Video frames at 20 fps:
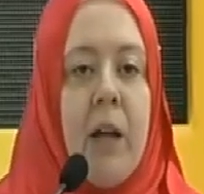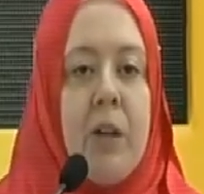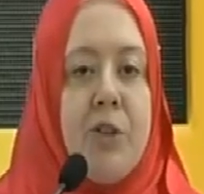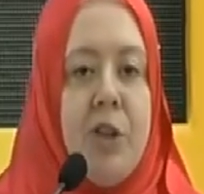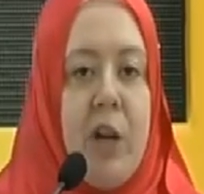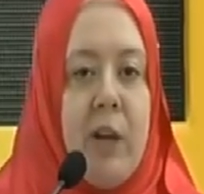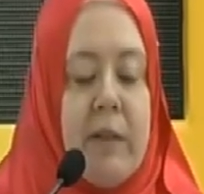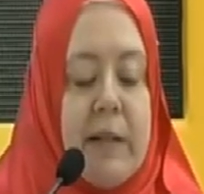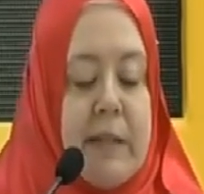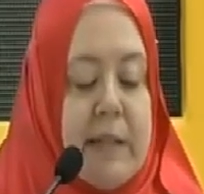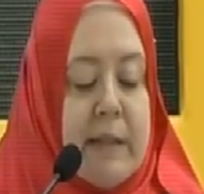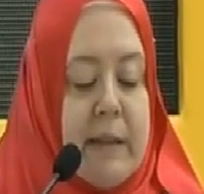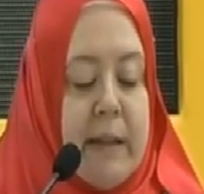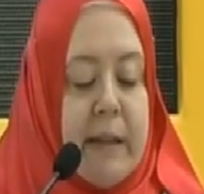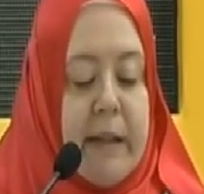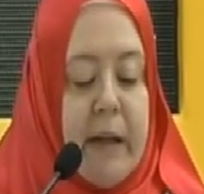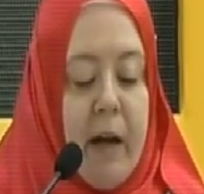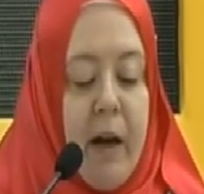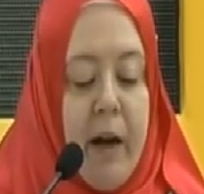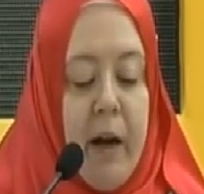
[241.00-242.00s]

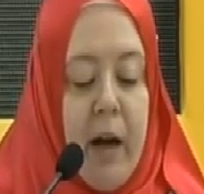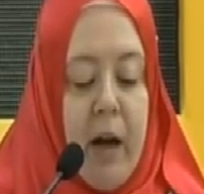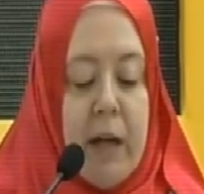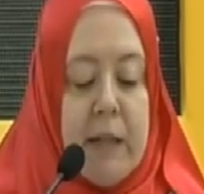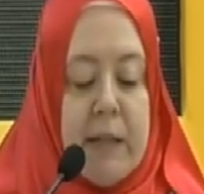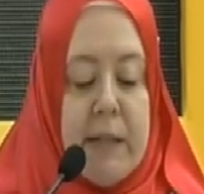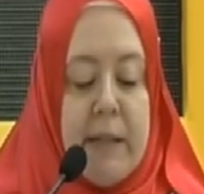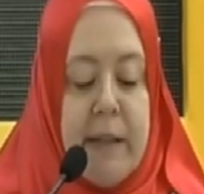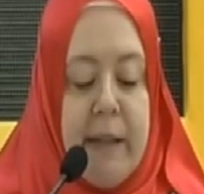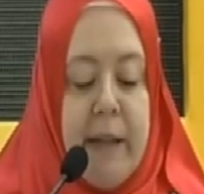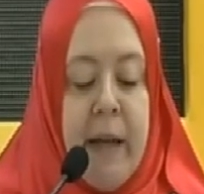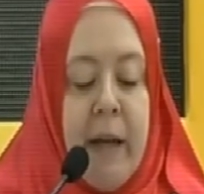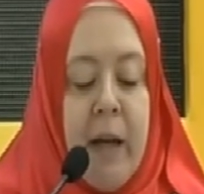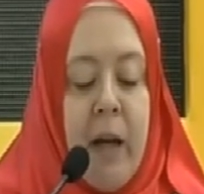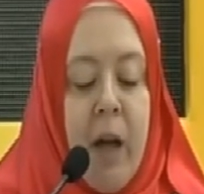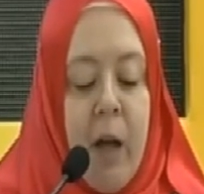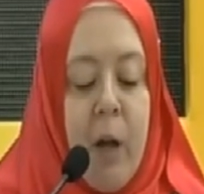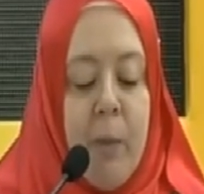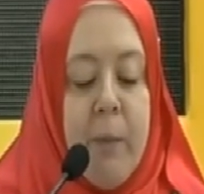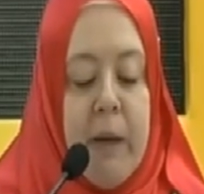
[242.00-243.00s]
çevresindeki araziyi
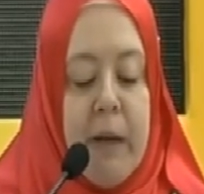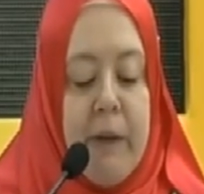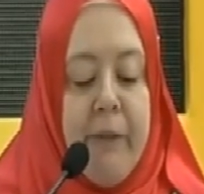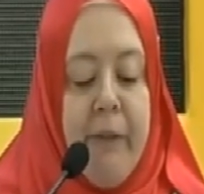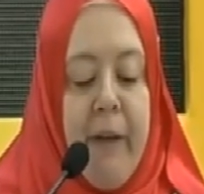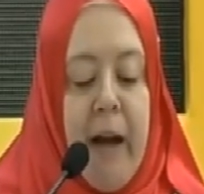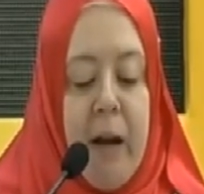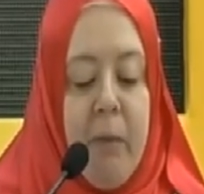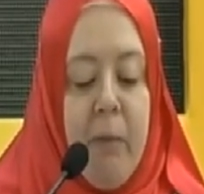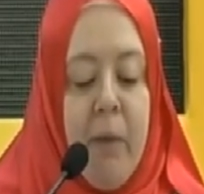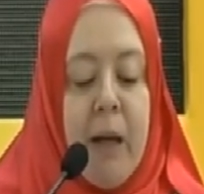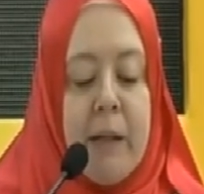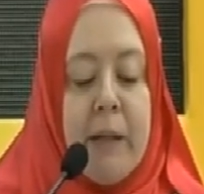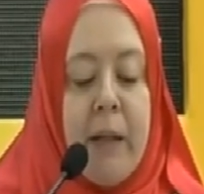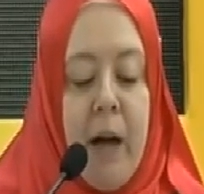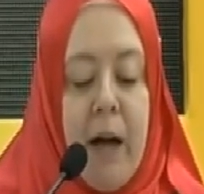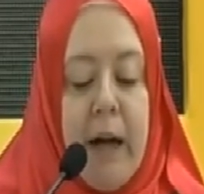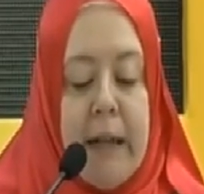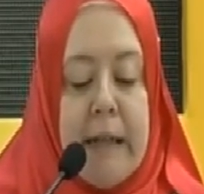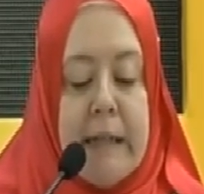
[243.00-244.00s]
bir
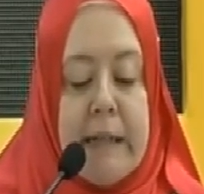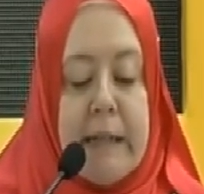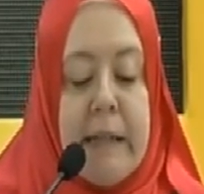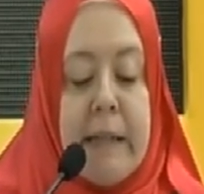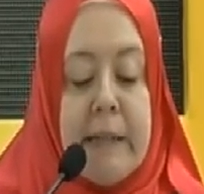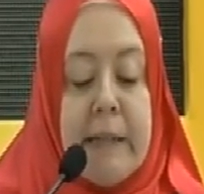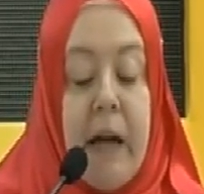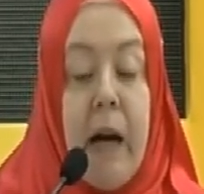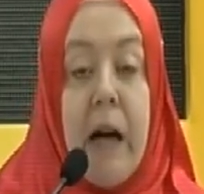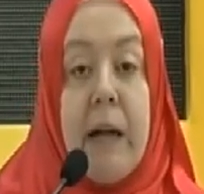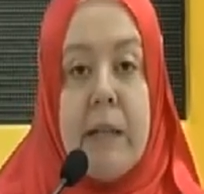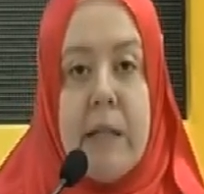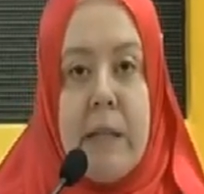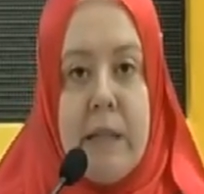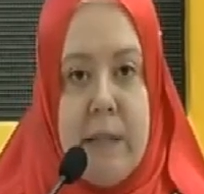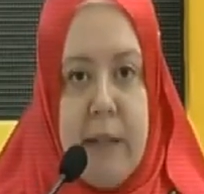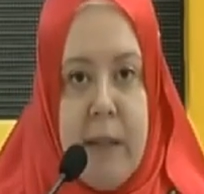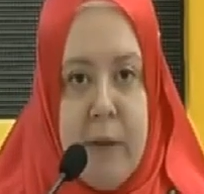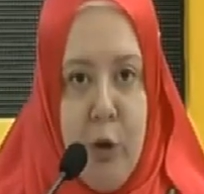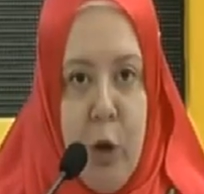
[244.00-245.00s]
fermanla annesine
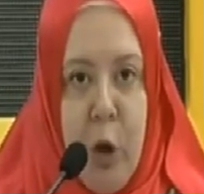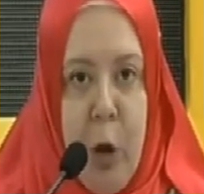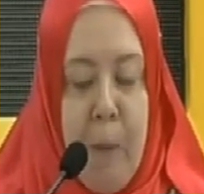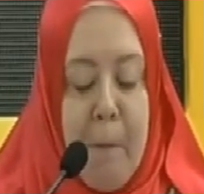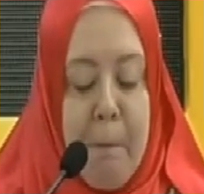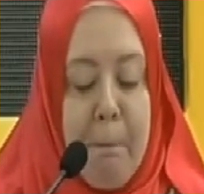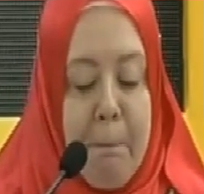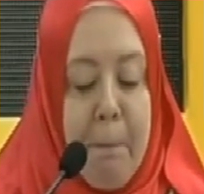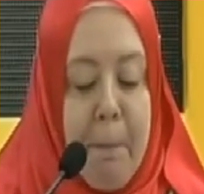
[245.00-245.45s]
tahsis ediyor.